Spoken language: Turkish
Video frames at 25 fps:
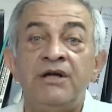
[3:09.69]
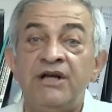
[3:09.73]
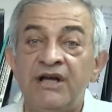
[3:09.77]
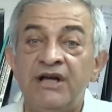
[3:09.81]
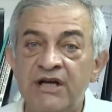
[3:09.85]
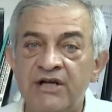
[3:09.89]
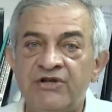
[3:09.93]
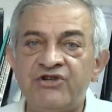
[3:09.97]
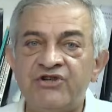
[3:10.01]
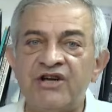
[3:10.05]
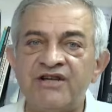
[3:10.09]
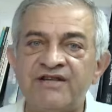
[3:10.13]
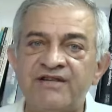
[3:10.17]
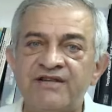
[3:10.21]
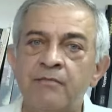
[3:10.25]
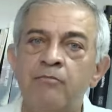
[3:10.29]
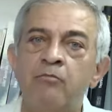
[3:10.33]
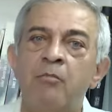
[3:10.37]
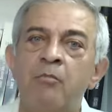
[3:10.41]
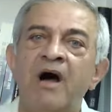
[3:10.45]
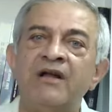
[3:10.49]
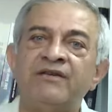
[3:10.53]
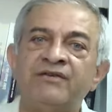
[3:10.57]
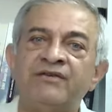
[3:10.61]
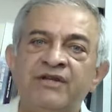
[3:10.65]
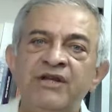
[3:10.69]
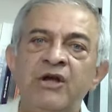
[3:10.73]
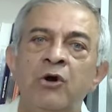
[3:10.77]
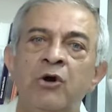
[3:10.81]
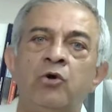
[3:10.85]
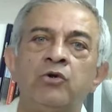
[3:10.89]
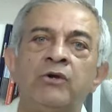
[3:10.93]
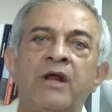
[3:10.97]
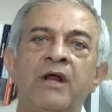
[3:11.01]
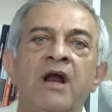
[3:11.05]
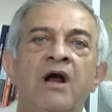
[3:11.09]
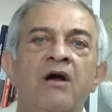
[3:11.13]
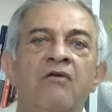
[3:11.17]
ilçesi maddi
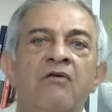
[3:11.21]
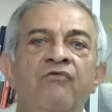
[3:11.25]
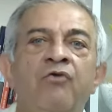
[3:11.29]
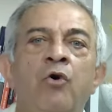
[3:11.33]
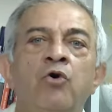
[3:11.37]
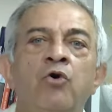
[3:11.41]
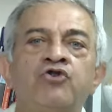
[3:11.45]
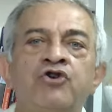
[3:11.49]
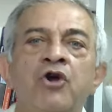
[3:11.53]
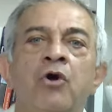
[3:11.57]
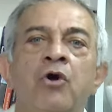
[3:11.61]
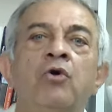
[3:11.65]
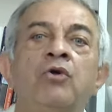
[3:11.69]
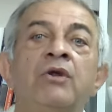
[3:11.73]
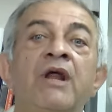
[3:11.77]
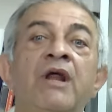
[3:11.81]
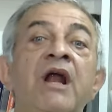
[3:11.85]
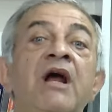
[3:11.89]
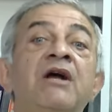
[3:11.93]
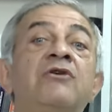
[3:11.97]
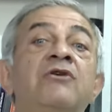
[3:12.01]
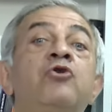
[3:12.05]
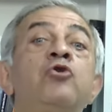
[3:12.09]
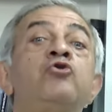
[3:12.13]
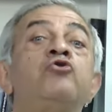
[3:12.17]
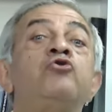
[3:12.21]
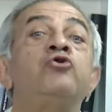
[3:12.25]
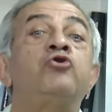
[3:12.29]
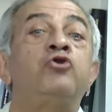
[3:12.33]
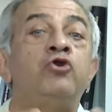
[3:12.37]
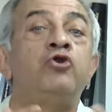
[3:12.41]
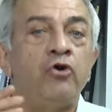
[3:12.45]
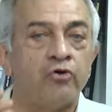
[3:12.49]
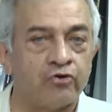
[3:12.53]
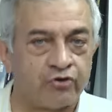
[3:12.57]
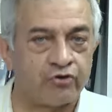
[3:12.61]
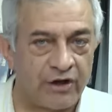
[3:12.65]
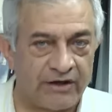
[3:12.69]
olarak, Foça olarak
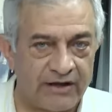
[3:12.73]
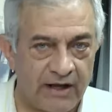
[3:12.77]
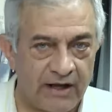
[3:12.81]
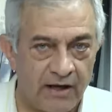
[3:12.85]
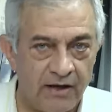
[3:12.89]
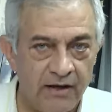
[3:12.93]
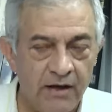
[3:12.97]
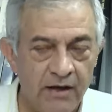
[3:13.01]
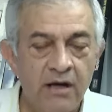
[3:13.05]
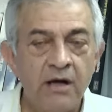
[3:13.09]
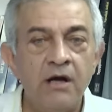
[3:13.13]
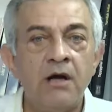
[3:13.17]
gözüküyorsa da,